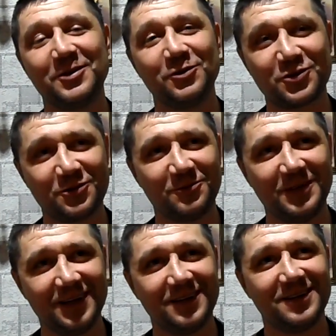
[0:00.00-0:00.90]
Две дочки
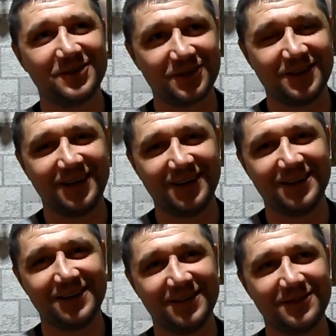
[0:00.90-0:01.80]
у меня,
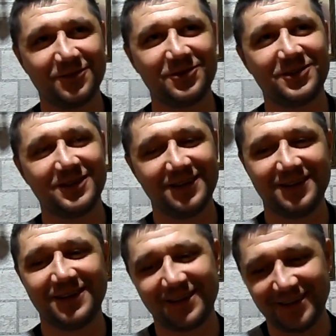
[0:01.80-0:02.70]
жена, теща
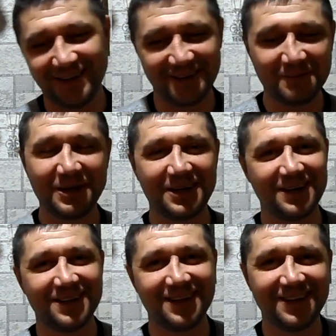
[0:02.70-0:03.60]
и так далее, и
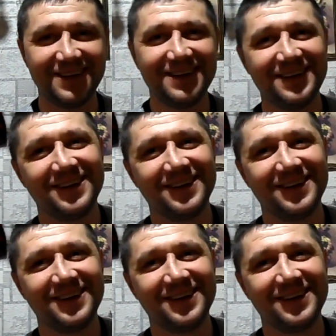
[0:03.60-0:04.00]
поехала.